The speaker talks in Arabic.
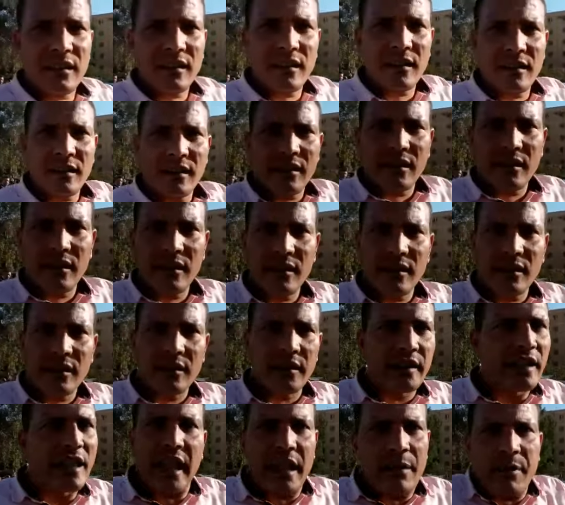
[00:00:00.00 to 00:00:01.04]
ليه؟
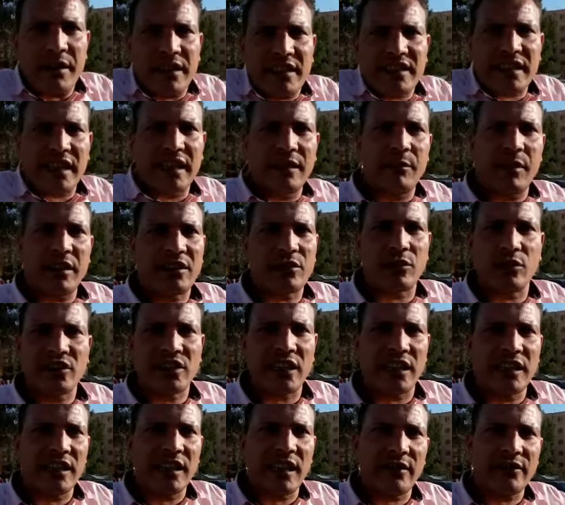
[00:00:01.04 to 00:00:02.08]
ليه ما تسالي ما انت
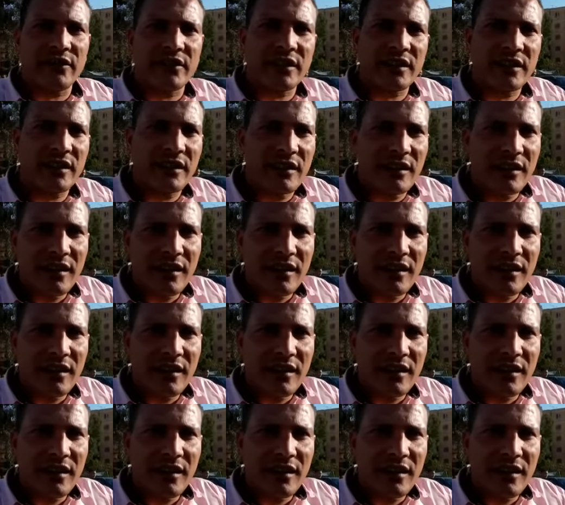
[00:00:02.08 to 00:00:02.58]
واسالي نفسك